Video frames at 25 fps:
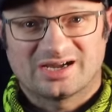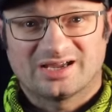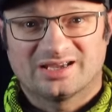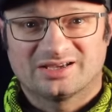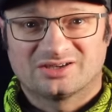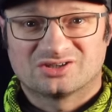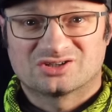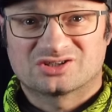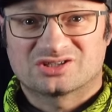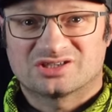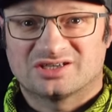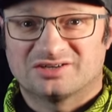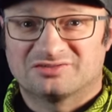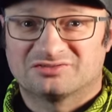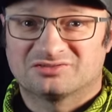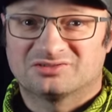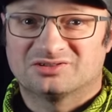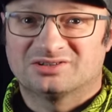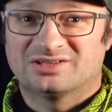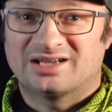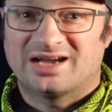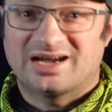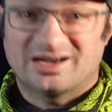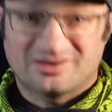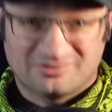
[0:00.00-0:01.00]

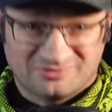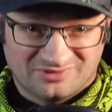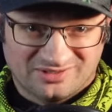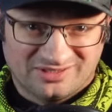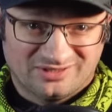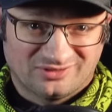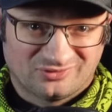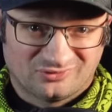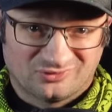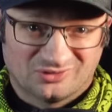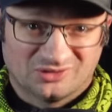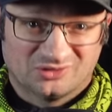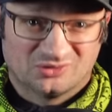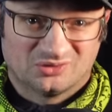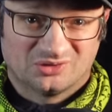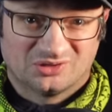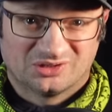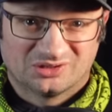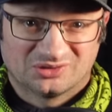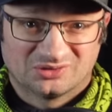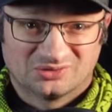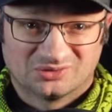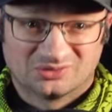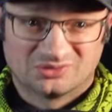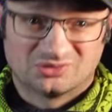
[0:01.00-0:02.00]

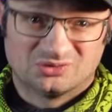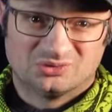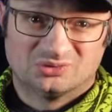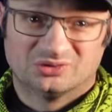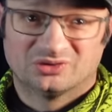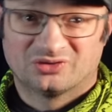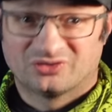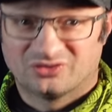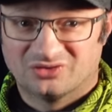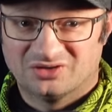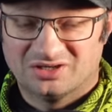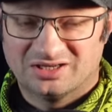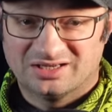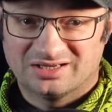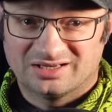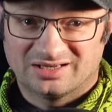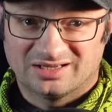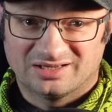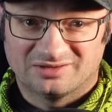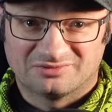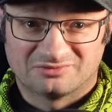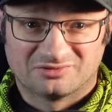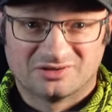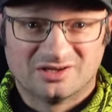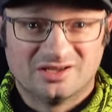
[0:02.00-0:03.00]
Eigenschaften-Nachweisverordnung, kurz
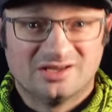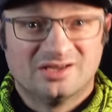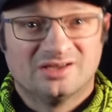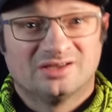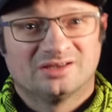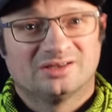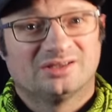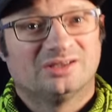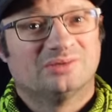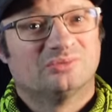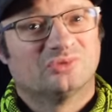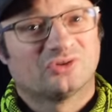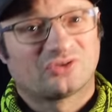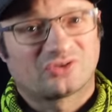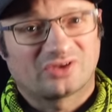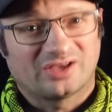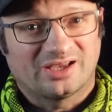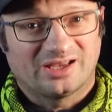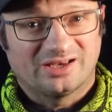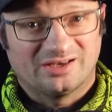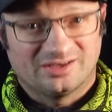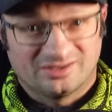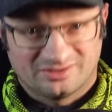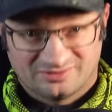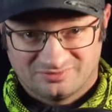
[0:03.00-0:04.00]
NELEF, die muss
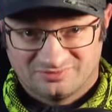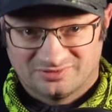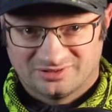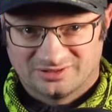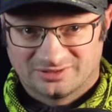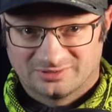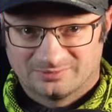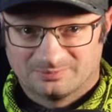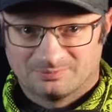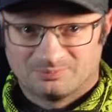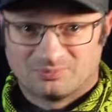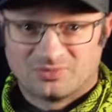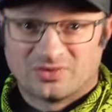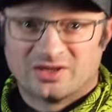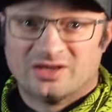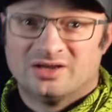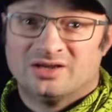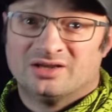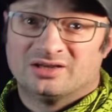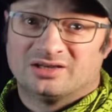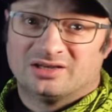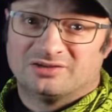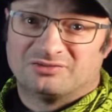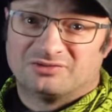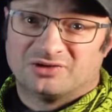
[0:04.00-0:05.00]
geändert werden.
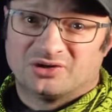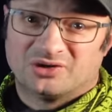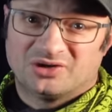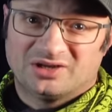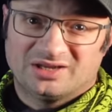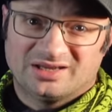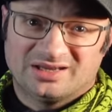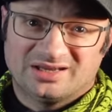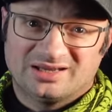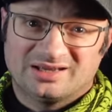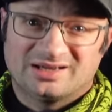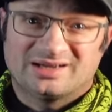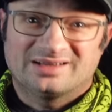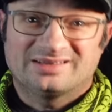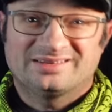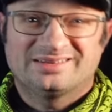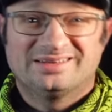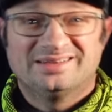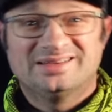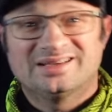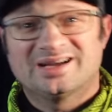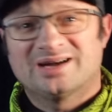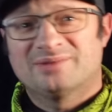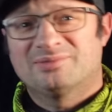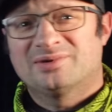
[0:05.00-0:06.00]
Der VDE hat
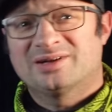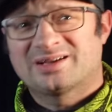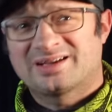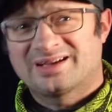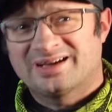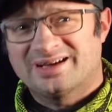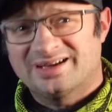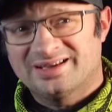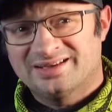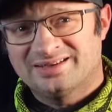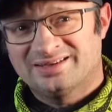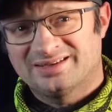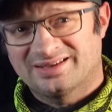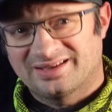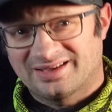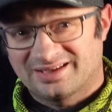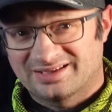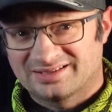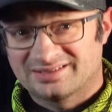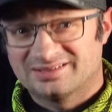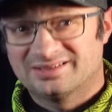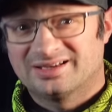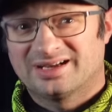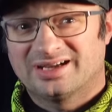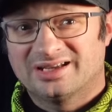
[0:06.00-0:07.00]
hier aber keinen
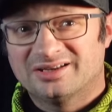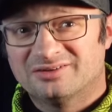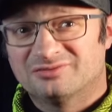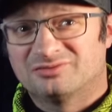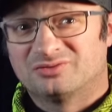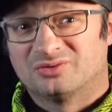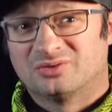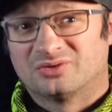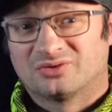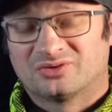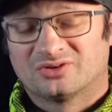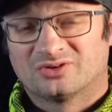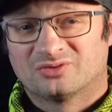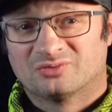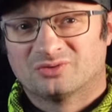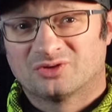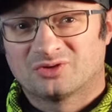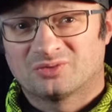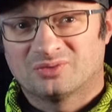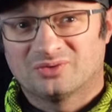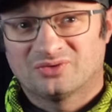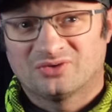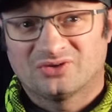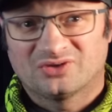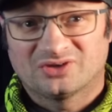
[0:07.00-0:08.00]
direkten Einfluss, das
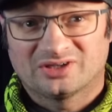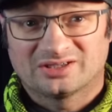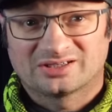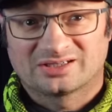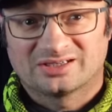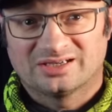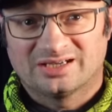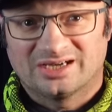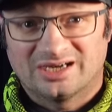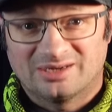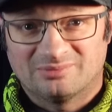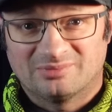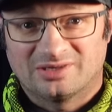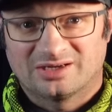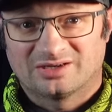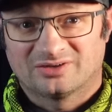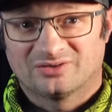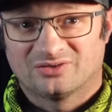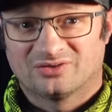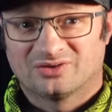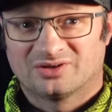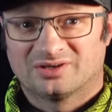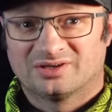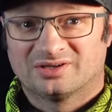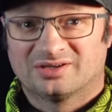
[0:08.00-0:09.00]
muss man sich halt klar
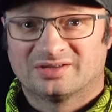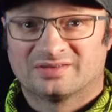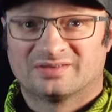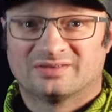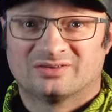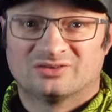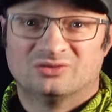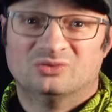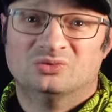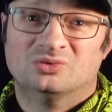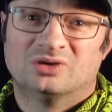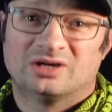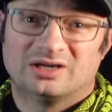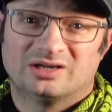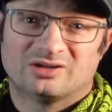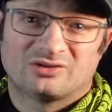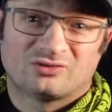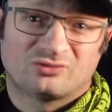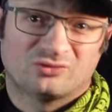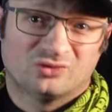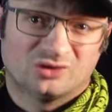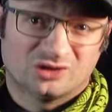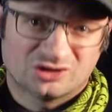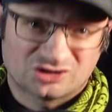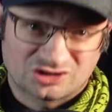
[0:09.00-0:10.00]
machen, sondern das ist nur als
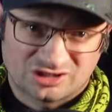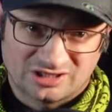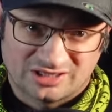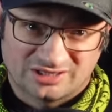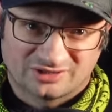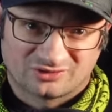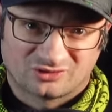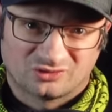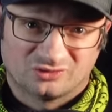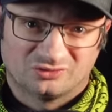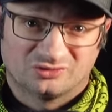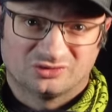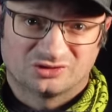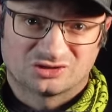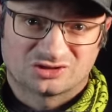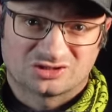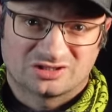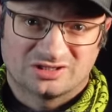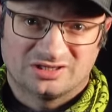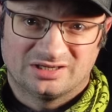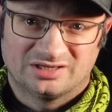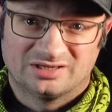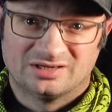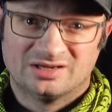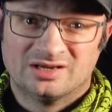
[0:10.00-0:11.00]
Vorschlag zu
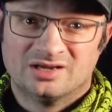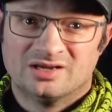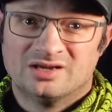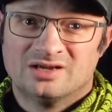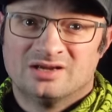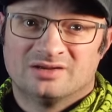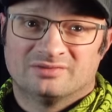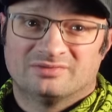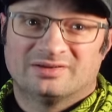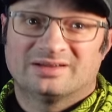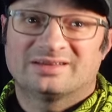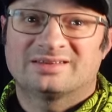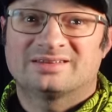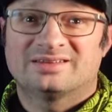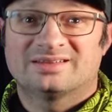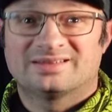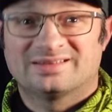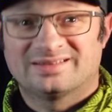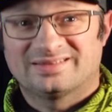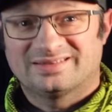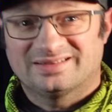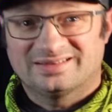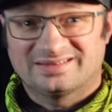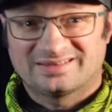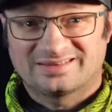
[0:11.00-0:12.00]
verstehen. Was der
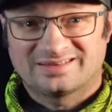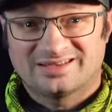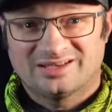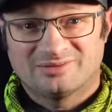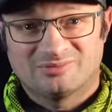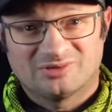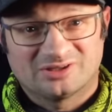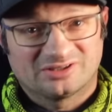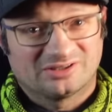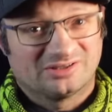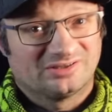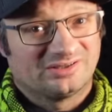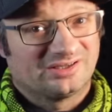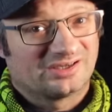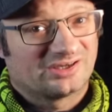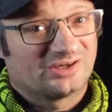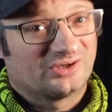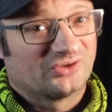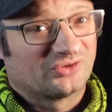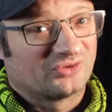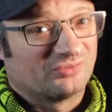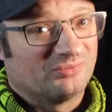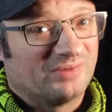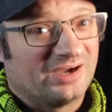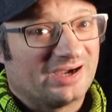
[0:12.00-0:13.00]
Gesetzgeber dann
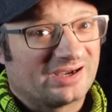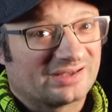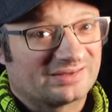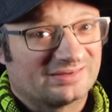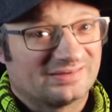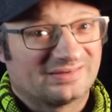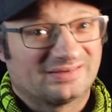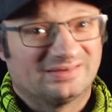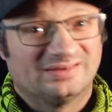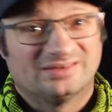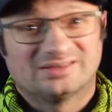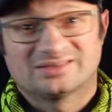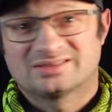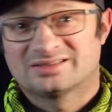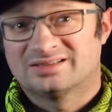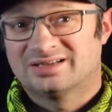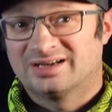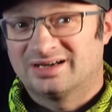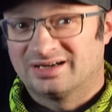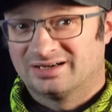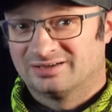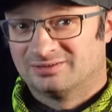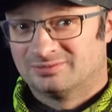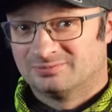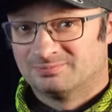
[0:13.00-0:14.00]
daraus macht, ist nicht
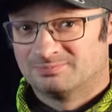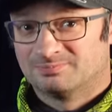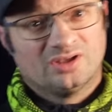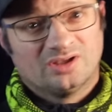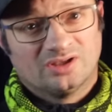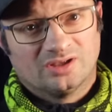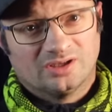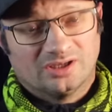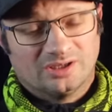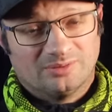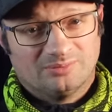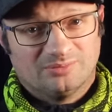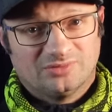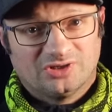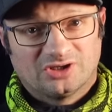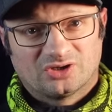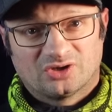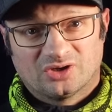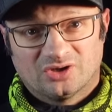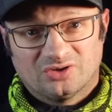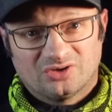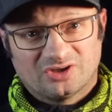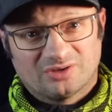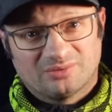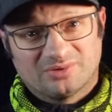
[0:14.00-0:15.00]
klar. Ähm, ihr
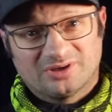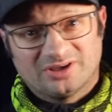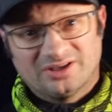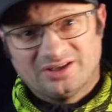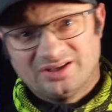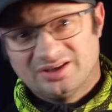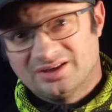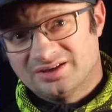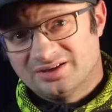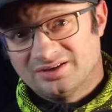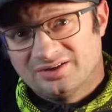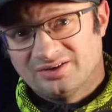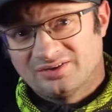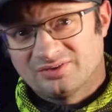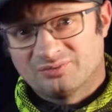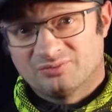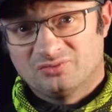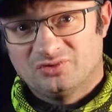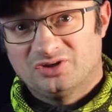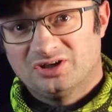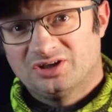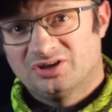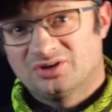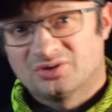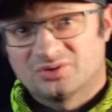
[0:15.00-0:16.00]
könnt aber hier in diesem
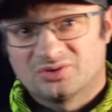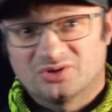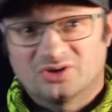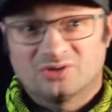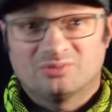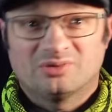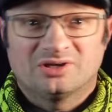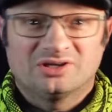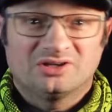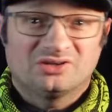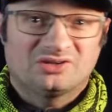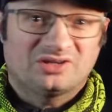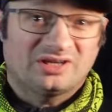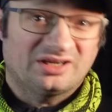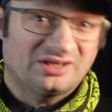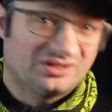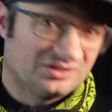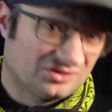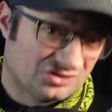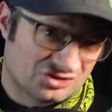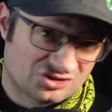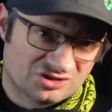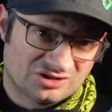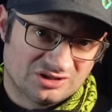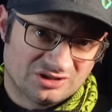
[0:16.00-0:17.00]
Video nochmal die
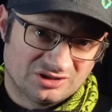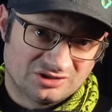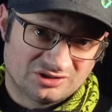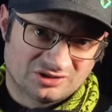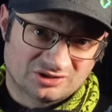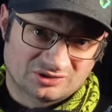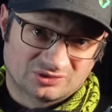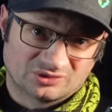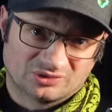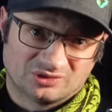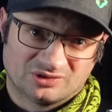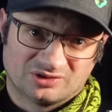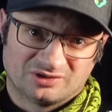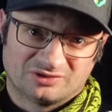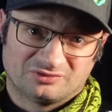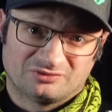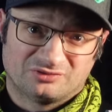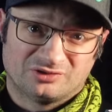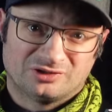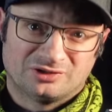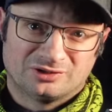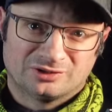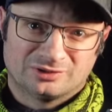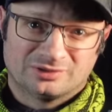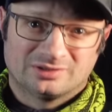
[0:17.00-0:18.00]
technischen Hintergründe
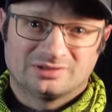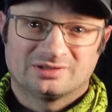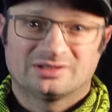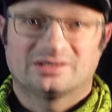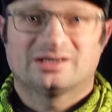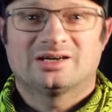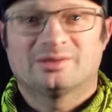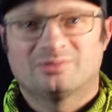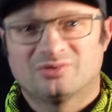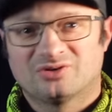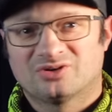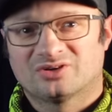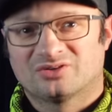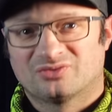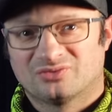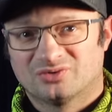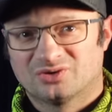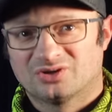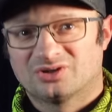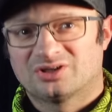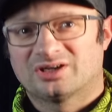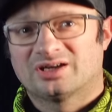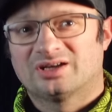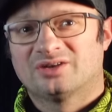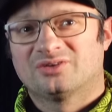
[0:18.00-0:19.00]
finden. Da habe ich das
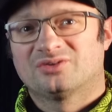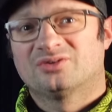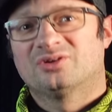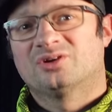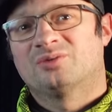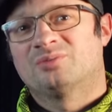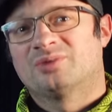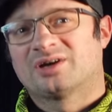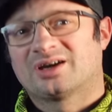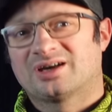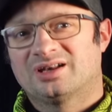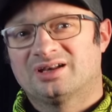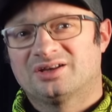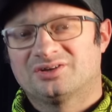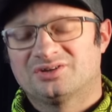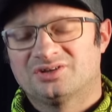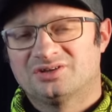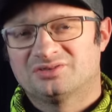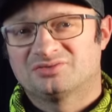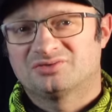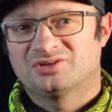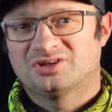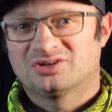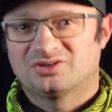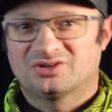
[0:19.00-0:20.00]
wirklich alles nochmal
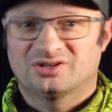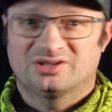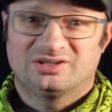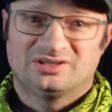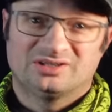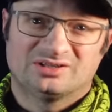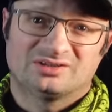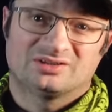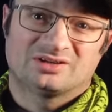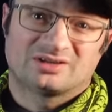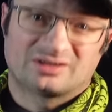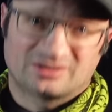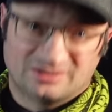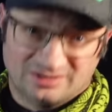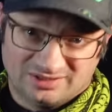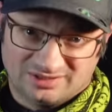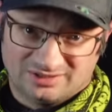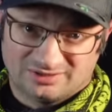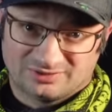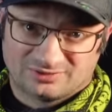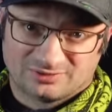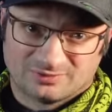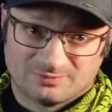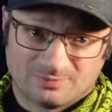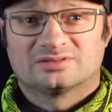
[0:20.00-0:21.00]
relativ detailliert
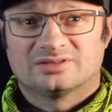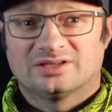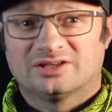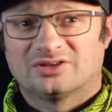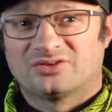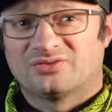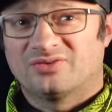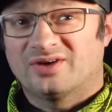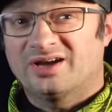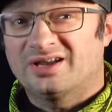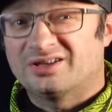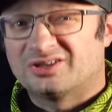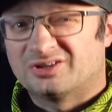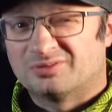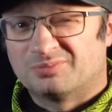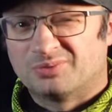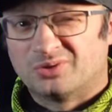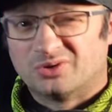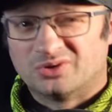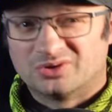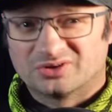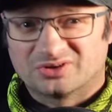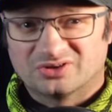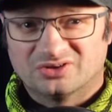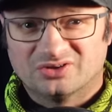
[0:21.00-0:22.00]
erklärt. Der zweite
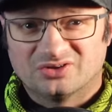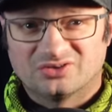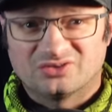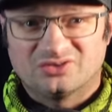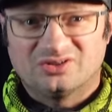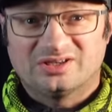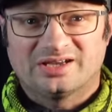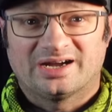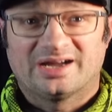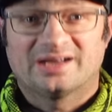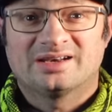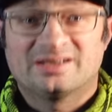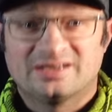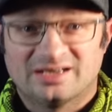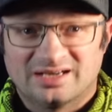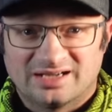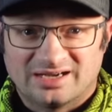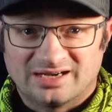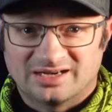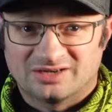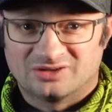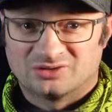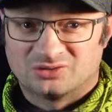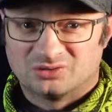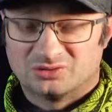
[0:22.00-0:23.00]
Punkt ist, die
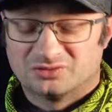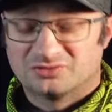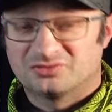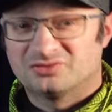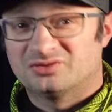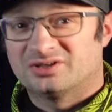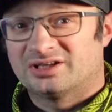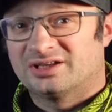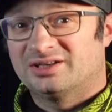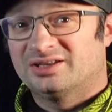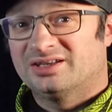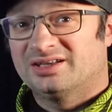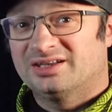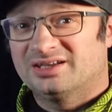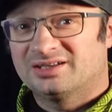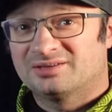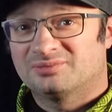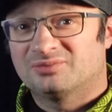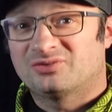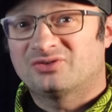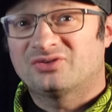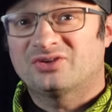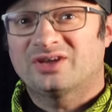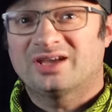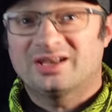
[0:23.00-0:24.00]
Anlagen dürfen an
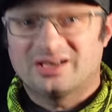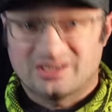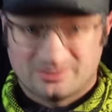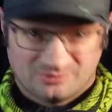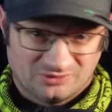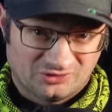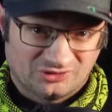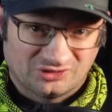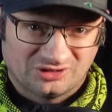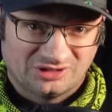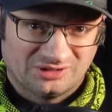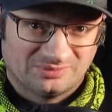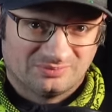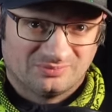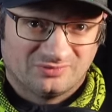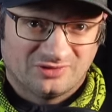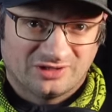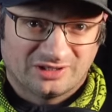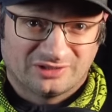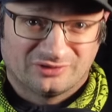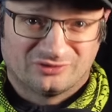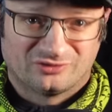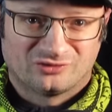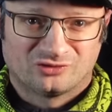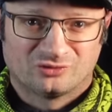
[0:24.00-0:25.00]
jedem Zähler betrieben
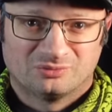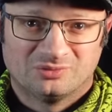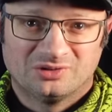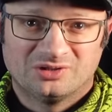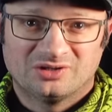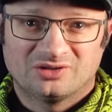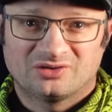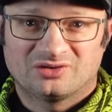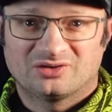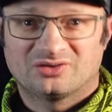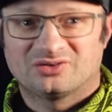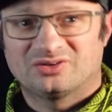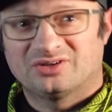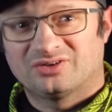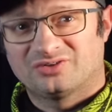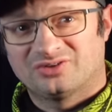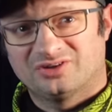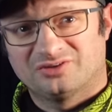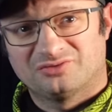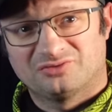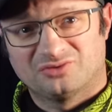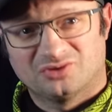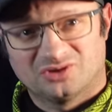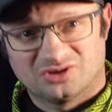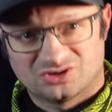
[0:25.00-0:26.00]
werden. Zumindest ist das
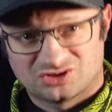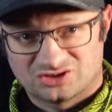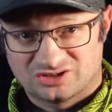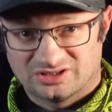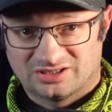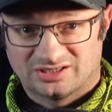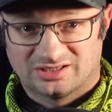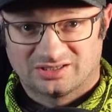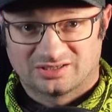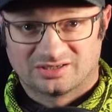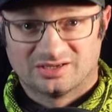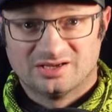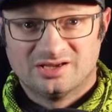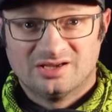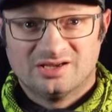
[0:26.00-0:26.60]
der Vorschlag.